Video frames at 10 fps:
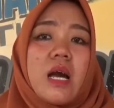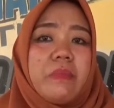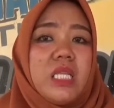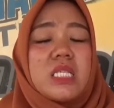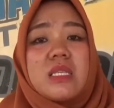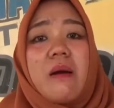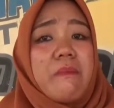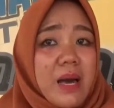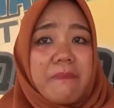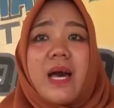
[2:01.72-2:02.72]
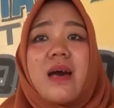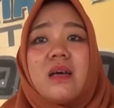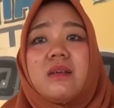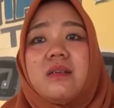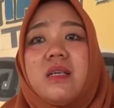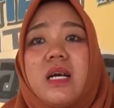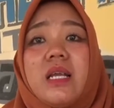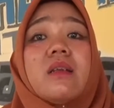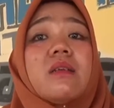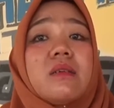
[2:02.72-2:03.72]
kami ini sama Pak
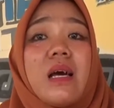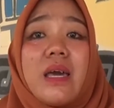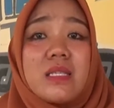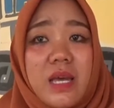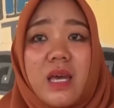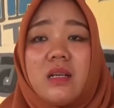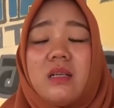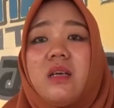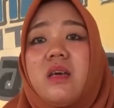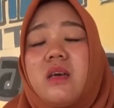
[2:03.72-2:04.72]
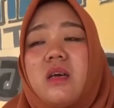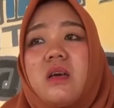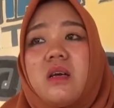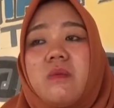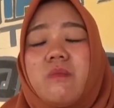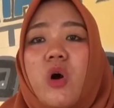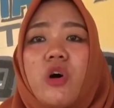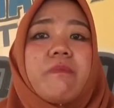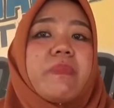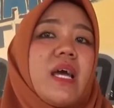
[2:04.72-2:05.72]
dengan ASN
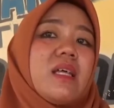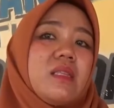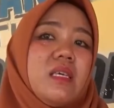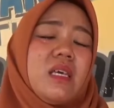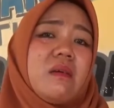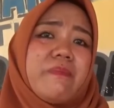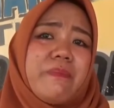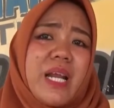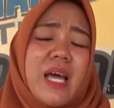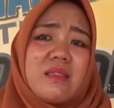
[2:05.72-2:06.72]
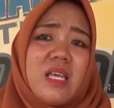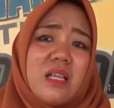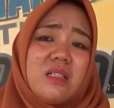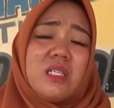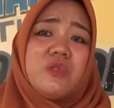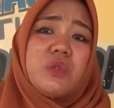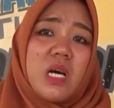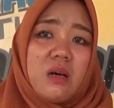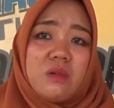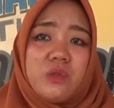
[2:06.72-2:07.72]
mohon perhati perhatiannya
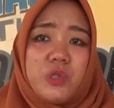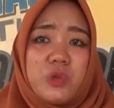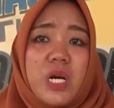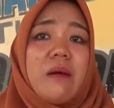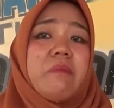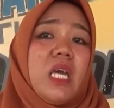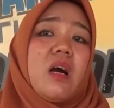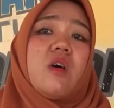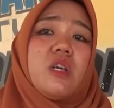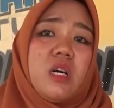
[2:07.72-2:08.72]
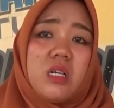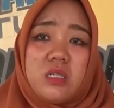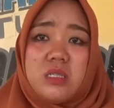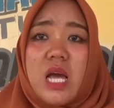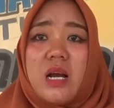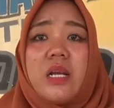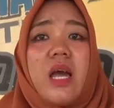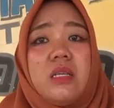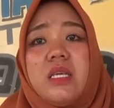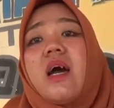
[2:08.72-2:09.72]
juga untuk kami yang honor jangan
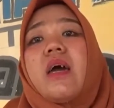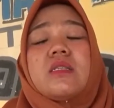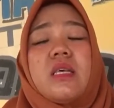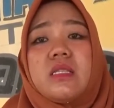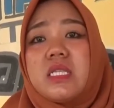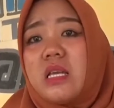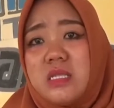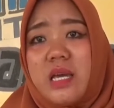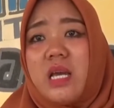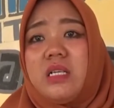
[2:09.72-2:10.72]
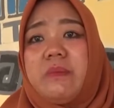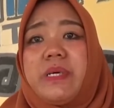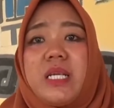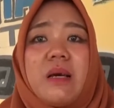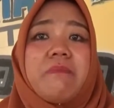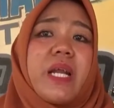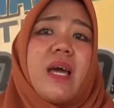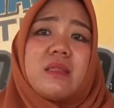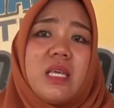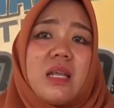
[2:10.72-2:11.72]
hanya ASN saja yang diberikan
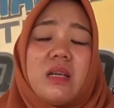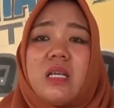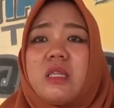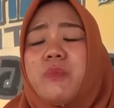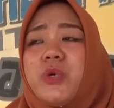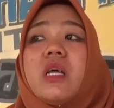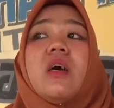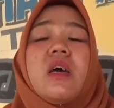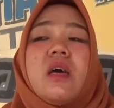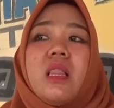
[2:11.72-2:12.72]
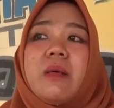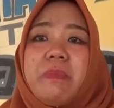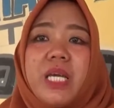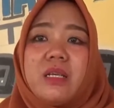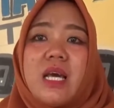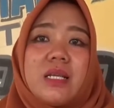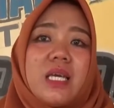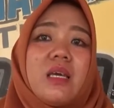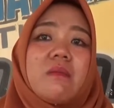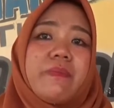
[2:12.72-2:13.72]
perhatian ataupun lebih dari